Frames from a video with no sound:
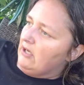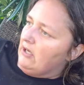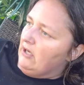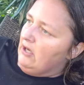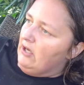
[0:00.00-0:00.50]

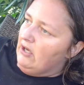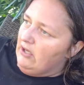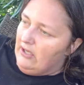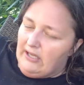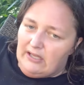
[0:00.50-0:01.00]
Euh,
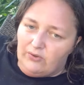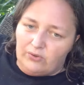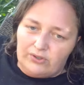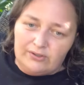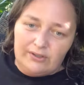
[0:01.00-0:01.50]
et
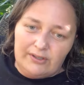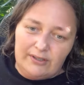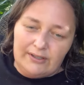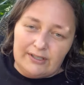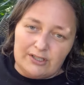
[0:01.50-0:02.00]
donc, euh,
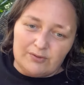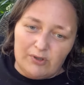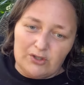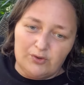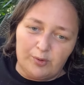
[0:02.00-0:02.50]

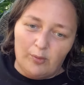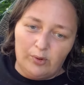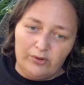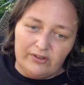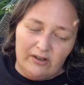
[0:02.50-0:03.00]
moi, je vous
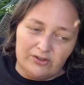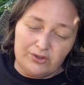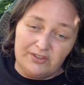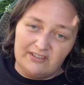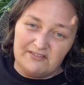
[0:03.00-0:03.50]
propose, alors
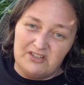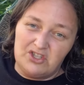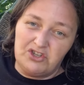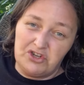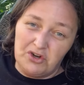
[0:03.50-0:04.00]
je sais que ça va être
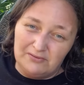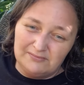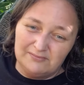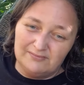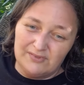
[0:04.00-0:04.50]
chiant,
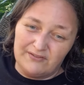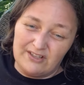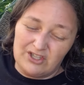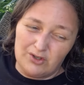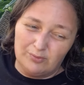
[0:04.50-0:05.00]
ça va
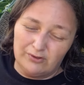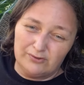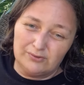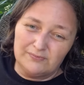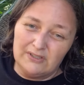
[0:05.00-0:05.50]
être chiant pour
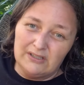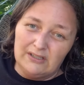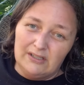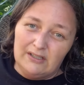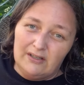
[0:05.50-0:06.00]
vous,
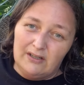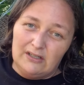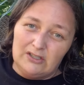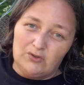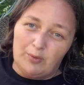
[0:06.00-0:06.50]

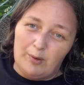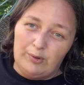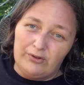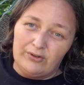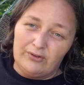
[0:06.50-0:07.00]
euh, je vous
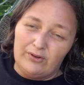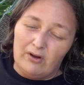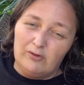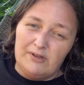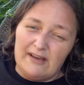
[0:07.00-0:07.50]
propose, quand
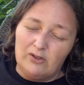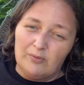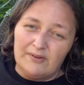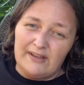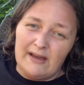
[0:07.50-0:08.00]
vous mettez un
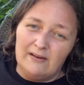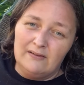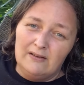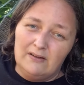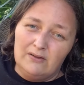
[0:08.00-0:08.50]
commentaire,
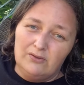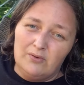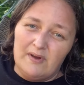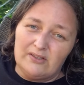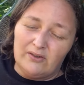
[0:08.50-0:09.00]
de
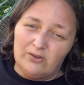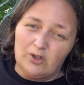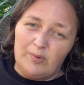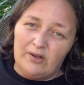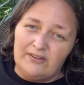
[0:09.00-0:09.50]
mettre
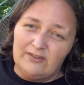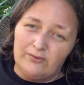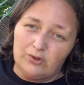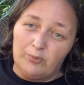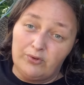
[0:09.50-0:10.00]
entre parenthèses
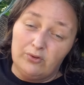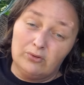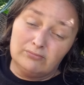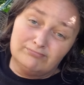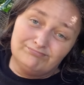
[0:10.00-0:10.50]
votre
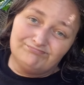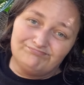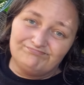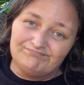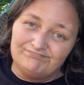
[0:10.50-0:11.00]
pseudo.
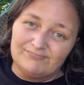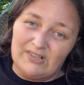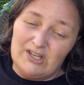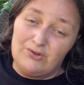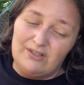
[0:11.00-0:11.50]

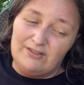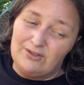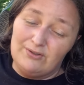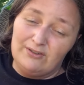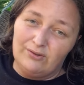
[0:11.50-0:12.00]
Ouais, je suis,
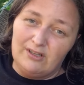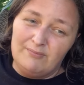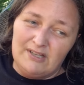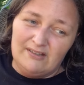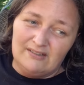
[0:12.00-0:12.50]
suis désolée,
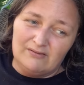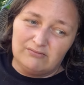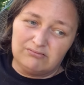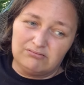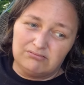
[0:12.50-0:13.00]
mais
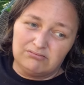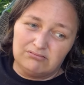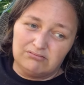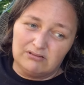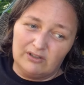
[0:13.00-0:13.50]

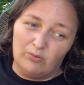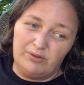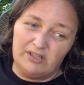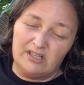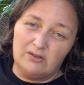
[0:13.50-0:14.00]
c'est
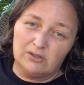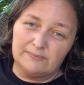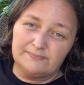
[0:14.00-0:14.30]
compliqué, quoi.